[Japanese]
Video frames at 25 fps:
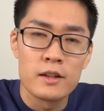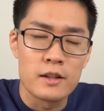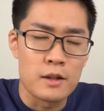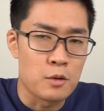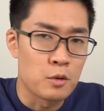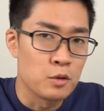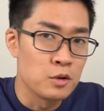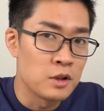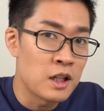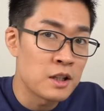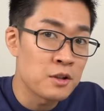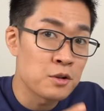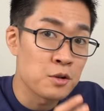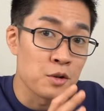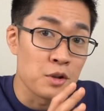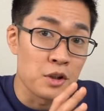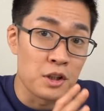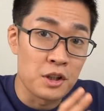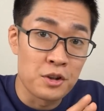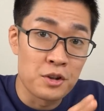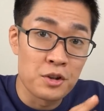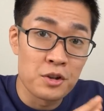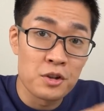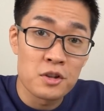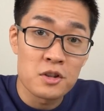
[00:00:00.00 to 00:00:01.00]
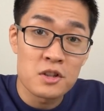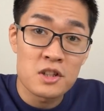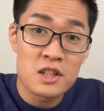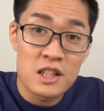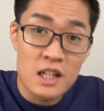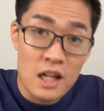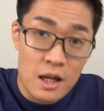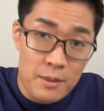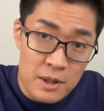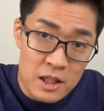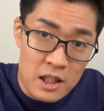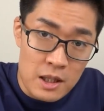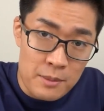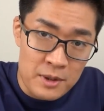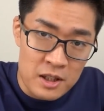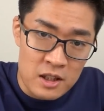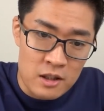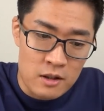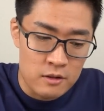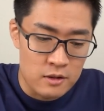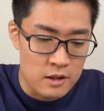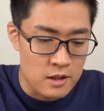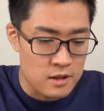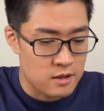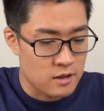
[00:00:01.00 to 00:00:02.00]
この後いろいろ調べてみ
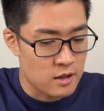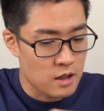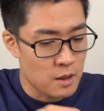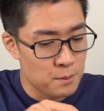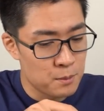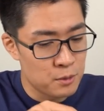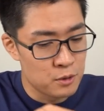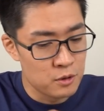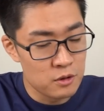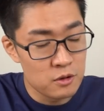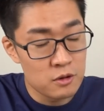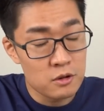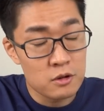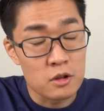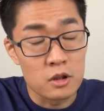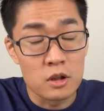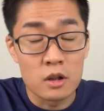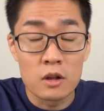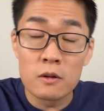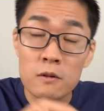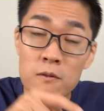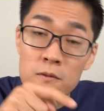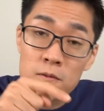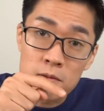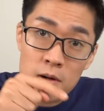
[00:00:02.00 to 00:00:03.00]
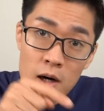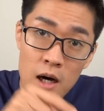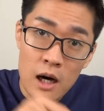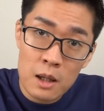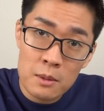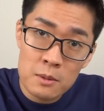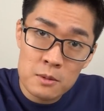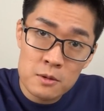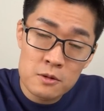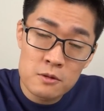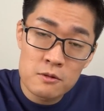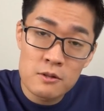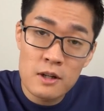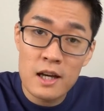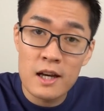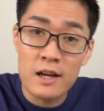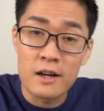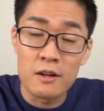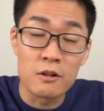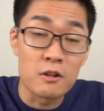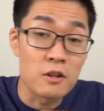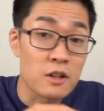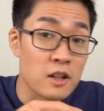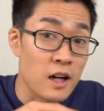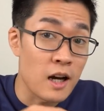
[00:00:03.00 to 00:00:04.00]
たのですが、プルートの
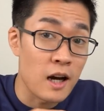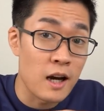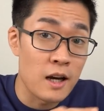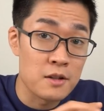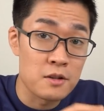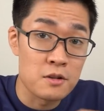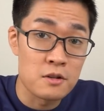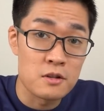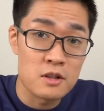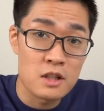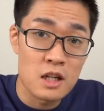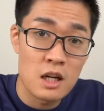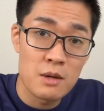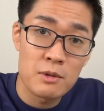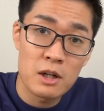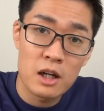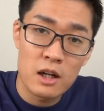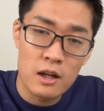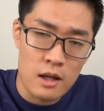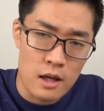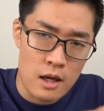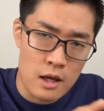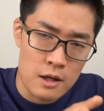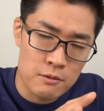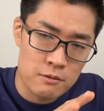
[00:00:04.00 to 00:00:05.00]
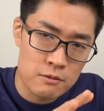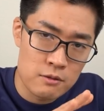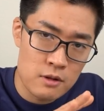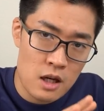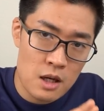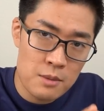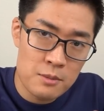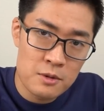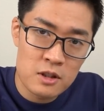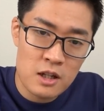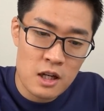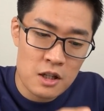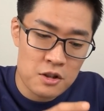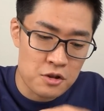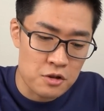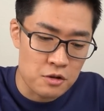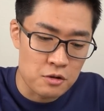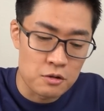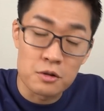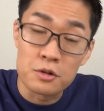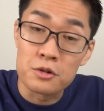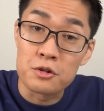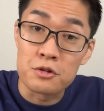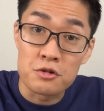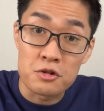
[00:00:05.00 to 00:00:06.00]
ファームウェアを改造すれば FM
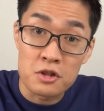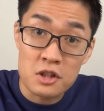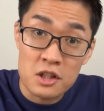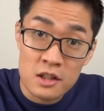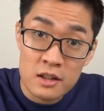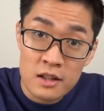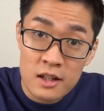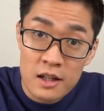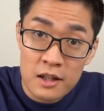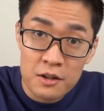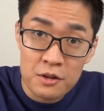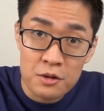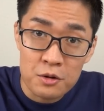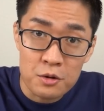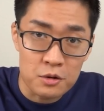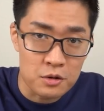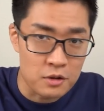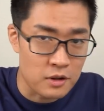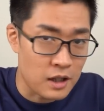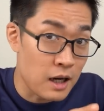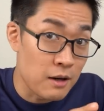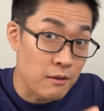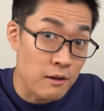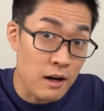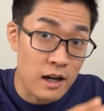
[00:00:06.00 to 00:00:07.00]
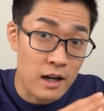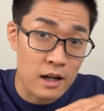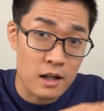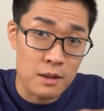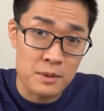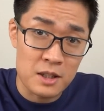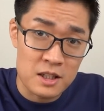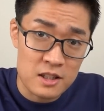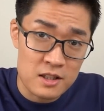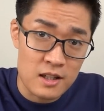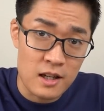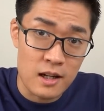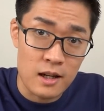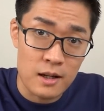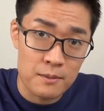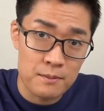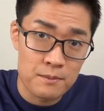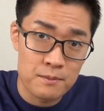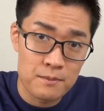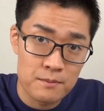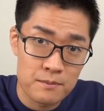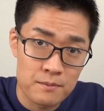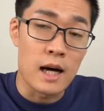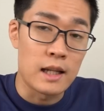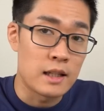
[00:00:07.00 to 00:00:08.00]
ラジオを受信できることが分かりました。
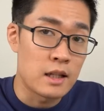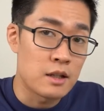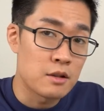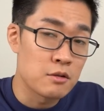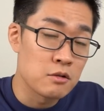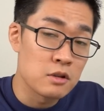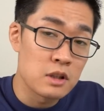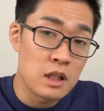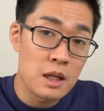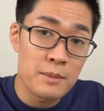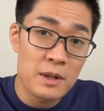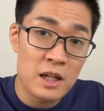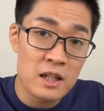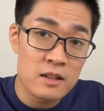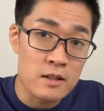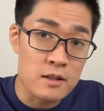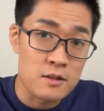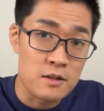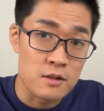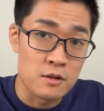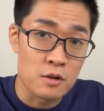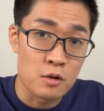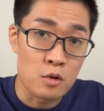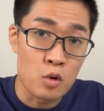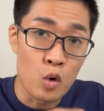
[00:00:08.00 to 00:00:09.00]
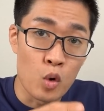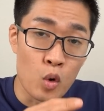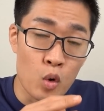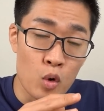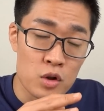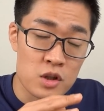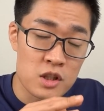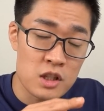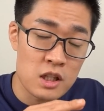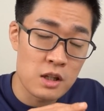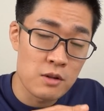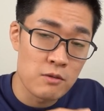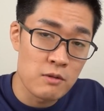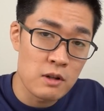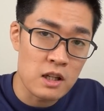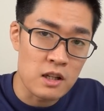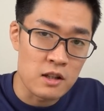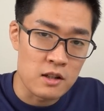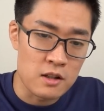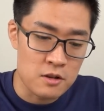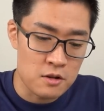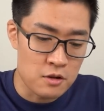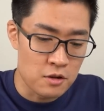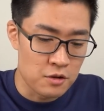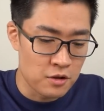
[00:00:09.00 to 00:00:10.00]
アナログデバイスの公式
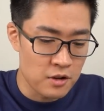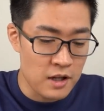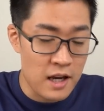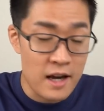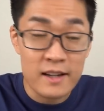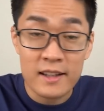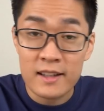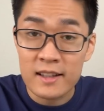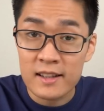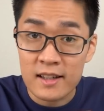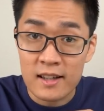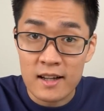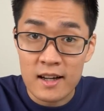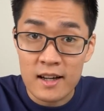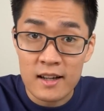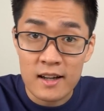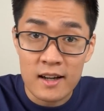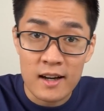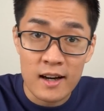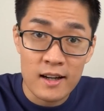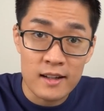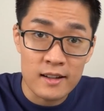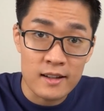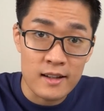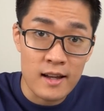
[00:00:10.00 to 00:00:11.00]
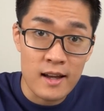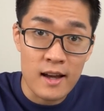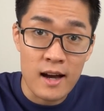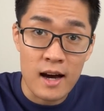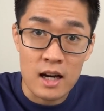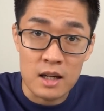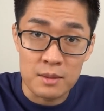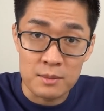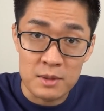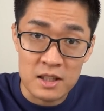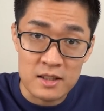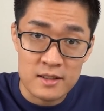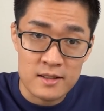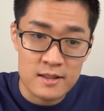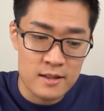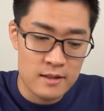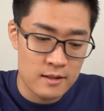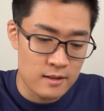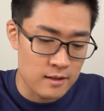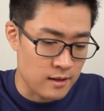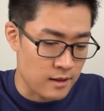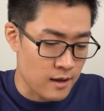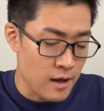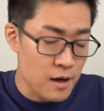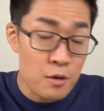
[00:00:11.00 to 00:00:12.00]
ウィキにそのやり方が書いてあります。
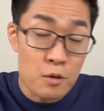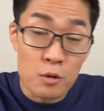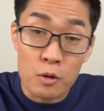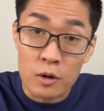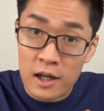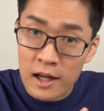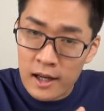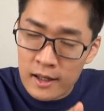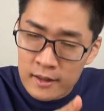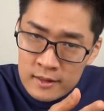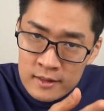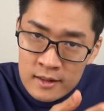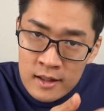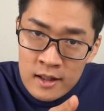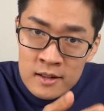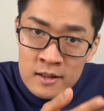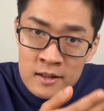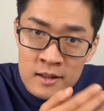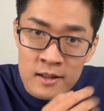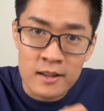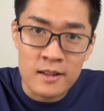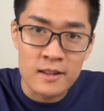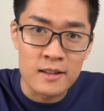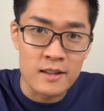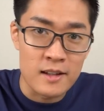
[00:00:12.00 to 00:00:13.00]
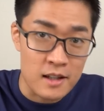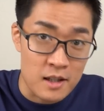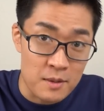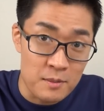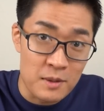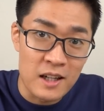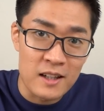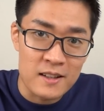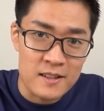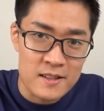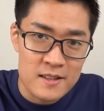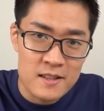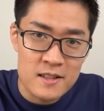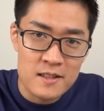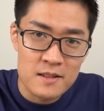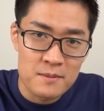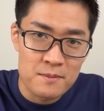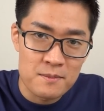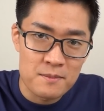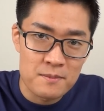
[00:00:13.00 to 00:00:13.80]
結構簡単にできます。